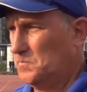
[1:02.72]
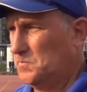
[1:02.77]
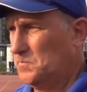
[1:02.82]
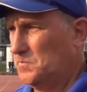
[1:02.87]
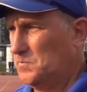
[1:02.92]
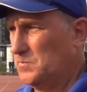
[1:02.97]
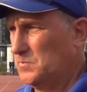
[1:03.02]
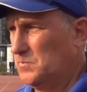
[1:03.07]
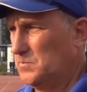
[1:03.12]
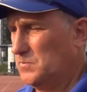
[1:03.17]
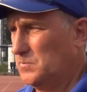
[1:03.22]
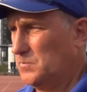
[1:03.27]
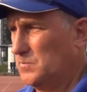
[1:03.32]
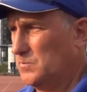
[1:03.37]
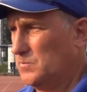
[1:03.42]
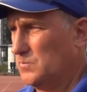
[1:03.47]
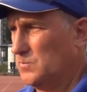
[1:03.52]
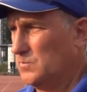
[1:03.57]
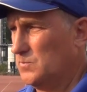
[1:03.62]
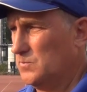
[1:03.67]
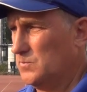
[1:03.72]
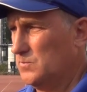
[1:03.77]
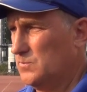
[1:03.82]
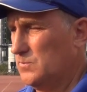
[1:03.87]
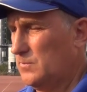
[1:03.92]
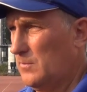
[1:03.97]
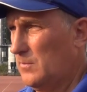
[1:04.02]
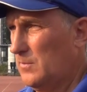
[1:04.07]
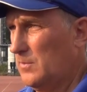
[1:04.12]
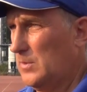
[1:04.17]
Вы «Орел» изучали,
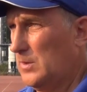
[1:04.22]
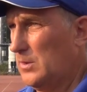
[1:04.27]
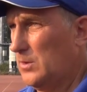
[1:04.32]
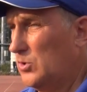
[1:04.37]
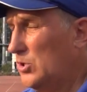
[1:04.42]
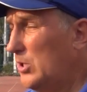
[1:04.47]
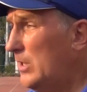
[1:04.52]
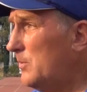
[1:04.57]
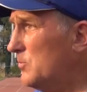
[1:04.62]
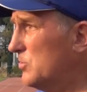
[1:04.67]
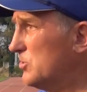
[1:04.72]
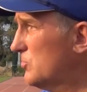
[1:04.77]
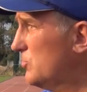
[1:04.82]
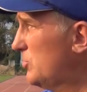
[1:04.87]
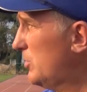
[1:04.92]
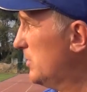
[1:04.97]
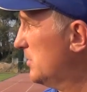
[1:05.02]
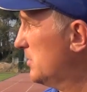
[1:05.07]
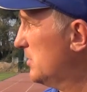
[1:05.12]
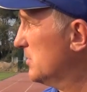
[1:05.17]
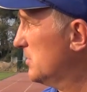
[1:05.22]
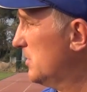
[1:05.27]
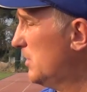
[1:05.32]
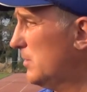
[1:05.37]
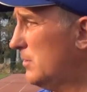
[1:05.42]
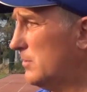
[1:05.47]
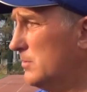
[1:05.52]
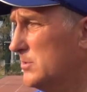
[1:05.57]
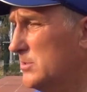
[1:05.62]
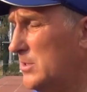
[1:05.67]
то есть был материал? Да, мы изучали, это
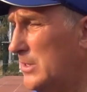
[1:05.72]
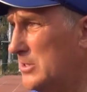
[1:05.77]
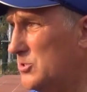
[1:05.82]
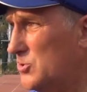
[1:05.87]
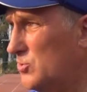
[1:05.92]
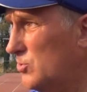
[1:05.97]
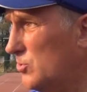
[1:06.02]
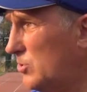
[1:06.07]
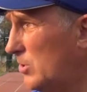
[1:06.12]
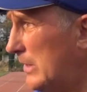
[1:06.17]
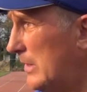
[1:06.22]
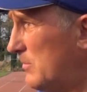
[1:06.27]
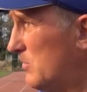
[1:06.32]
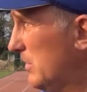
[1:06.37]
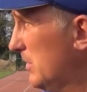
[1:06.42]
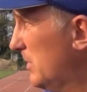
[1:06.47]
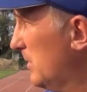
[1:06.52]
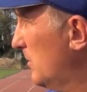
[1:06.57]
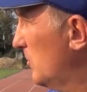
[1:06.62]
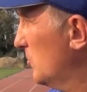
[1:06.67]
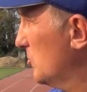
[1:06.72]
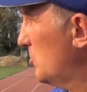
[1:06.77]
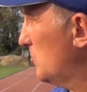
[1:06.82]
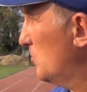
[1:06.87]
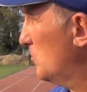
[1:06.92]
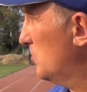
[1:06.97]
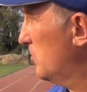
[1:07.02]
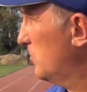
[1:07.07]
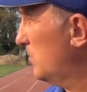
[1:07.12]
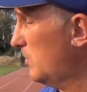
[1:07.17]
знали, знали, что эта команда
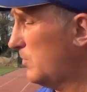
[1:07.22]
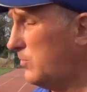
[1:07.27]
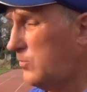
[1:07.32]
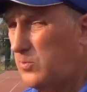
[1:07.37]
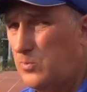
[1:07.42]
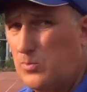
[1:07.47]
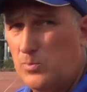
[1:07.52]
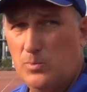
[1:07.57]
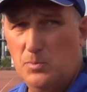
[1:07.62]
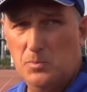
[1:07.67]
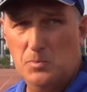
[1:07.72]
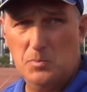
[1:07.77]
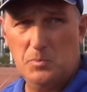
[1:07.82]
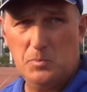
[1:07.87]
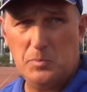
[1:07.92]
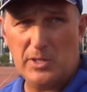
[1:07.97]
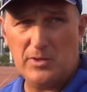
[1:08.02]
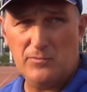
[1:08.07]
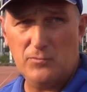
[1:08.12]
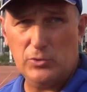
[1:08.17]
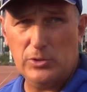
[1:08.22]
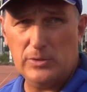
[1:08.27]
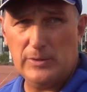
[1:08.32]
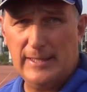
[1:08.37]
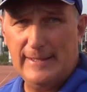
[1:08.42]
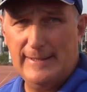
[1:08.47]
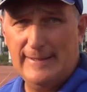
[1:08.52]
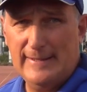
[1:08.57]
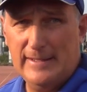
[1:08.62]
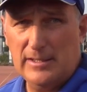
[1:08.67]
очень проводит
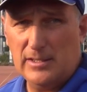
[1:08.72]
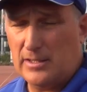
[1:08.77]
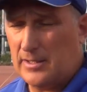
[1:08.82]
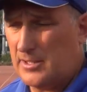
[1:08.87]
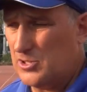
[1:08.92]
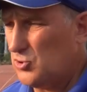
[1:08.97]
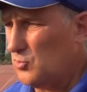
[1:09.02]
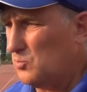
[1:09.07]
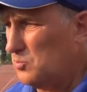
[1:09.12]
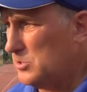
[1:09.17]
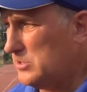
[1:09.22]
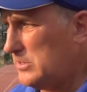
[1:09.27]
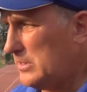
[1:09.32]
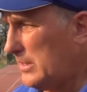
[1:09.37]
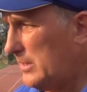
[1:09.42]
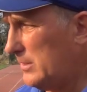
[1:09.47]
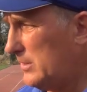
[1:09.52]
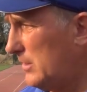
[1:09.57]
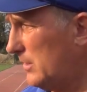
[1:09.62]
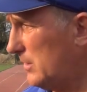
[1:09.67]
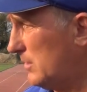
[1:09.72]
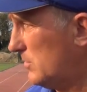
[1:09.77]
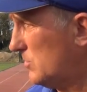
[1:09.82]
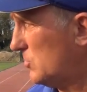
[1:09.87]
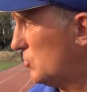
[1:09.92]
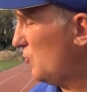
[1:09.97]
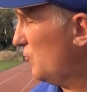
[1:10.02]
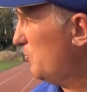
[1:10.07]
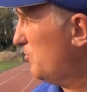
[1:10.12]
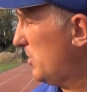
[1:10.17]
хорошо быстрые атаки,
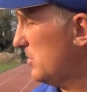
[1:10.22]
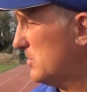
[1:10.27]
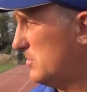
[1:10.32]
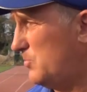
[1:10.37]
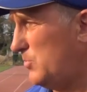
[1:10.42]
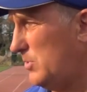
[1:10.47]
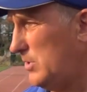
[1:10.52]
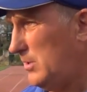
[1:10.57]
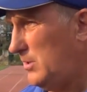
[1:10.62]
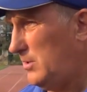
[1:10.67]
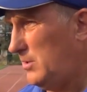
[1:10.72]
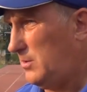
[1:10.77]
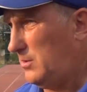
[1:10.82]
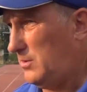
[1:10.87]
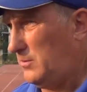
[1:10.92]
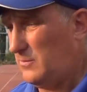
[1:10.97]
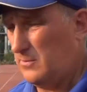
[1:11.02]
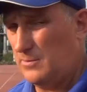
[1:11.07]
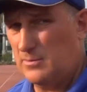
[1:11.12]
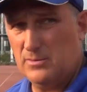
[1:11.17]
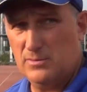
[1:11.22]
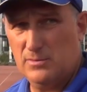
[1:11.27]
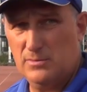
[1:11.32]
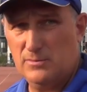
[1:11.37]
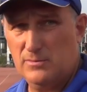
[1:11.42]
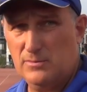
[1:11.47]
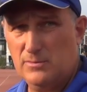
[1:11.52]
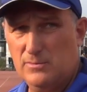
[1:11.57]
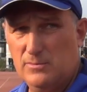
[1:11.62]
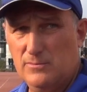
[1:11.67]
что, в принципе, и э,
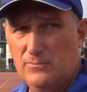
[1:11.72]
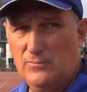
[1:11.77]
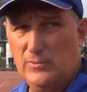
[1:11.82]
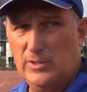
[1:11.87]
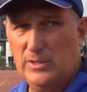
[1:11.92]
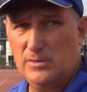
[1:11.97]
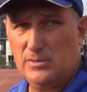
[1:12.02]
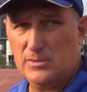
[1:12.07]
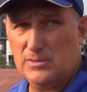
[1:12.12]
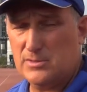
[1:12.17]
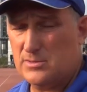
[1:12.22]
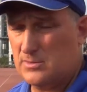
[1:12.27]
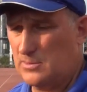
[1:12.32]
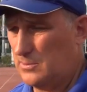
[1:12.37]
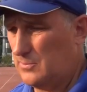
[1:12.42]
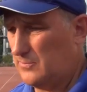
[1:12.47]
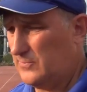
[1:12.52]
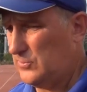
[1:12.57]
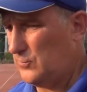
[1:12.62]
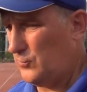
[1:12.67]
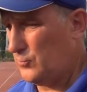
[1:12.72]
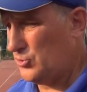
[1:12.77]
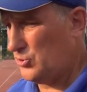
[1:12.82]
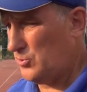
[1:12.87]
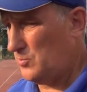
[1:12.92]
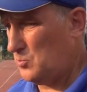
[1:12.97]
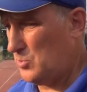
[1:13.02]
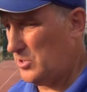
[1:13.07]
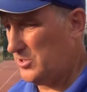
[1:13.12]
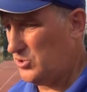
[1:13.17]
вылилось э, в
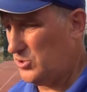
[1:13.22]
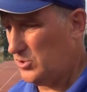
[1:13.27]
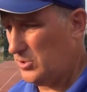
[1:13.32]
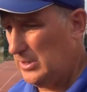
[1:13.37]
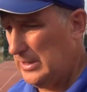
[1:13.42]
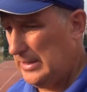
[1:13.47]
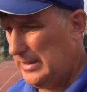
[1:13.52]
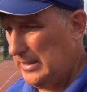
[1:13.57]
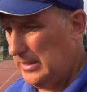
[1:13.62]
сегодняшнем матче.